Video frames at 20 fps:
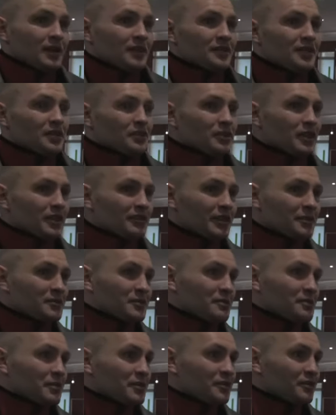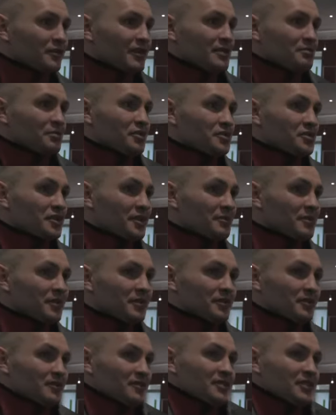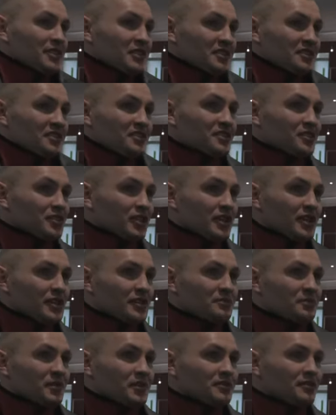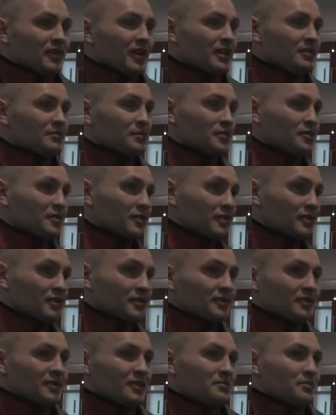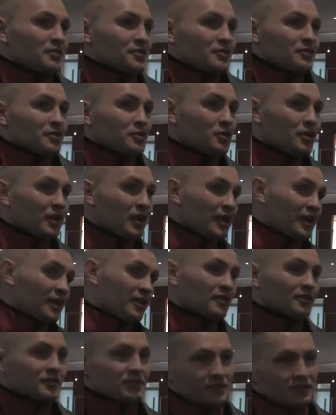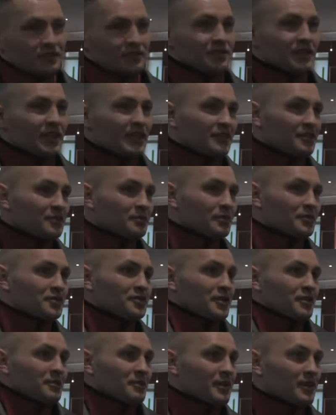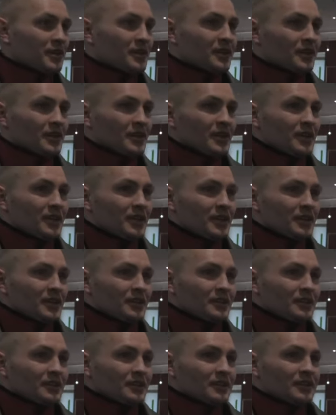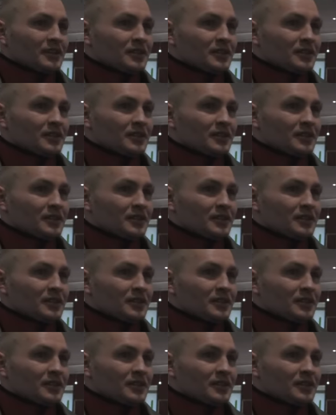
Nie ukrywam, że boksowałem pod siebie no ile? 4-5 walk może na początku kariery ostatnio pod siebie yy,